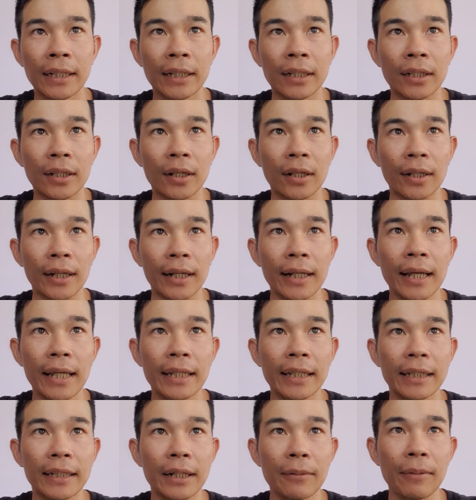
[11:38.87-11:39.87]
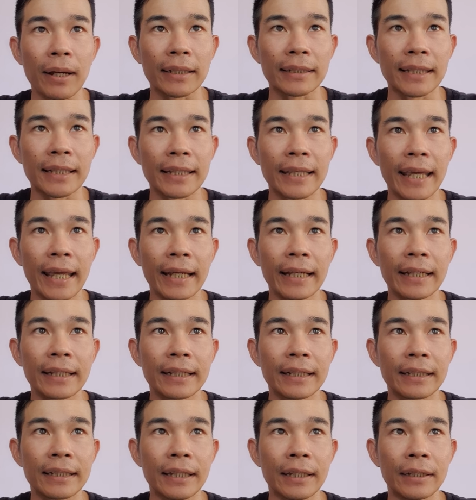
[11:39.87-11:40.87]
rồi ở đây thì các bạn sẽ dán cái
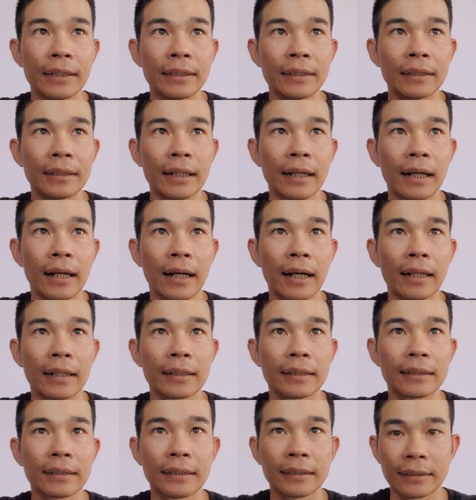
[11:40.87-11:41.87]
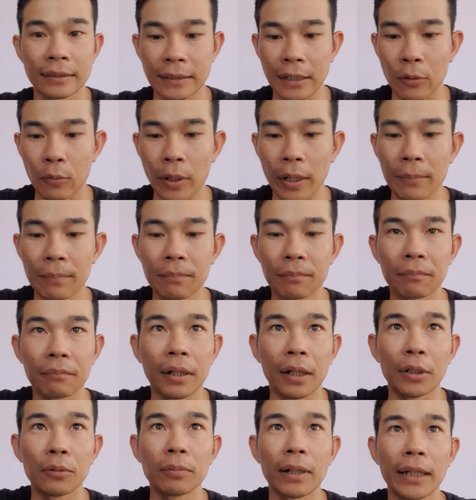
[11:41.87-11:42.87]
địa chỉ uh, trang web
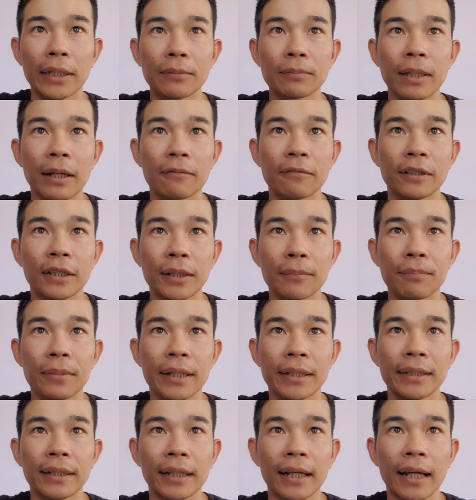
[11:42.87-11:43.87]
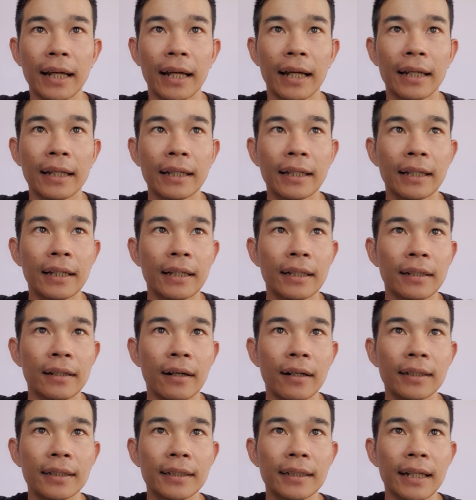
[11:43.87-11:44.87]
mà lúc nãy chúng ta vừa copy được ha
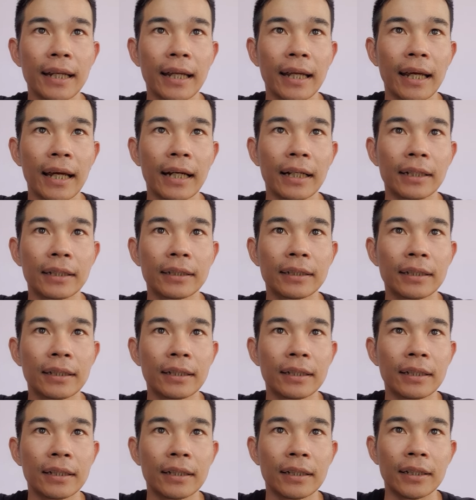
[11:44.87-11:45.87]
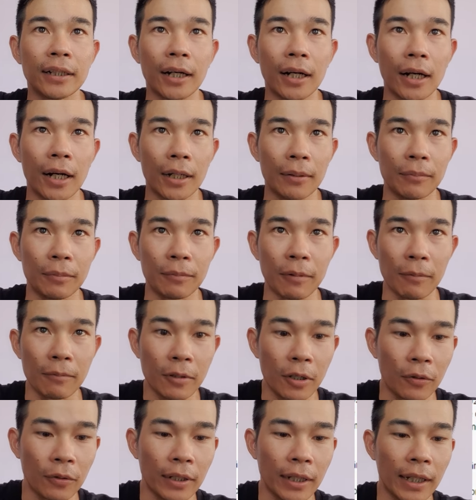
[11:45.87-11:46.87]
đó như thế này ha rồi mình bấm
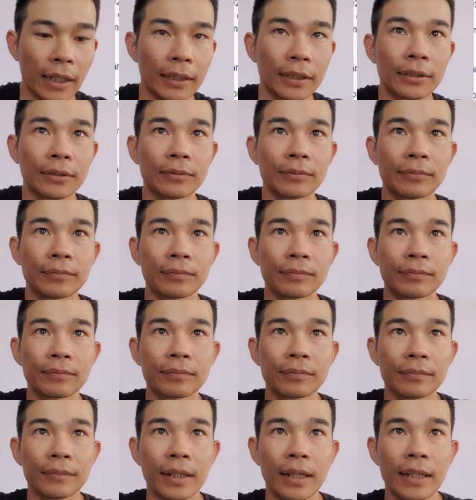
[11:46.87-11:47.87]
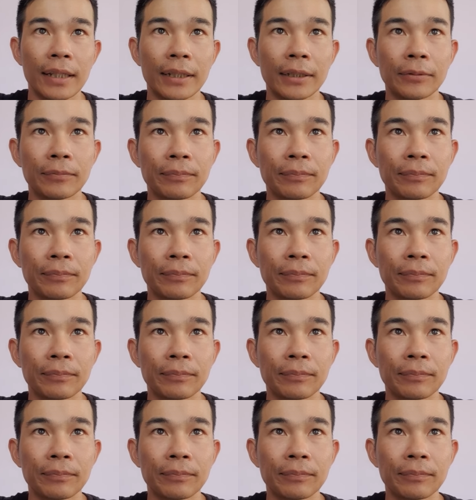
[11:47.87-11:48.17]
vào ok đi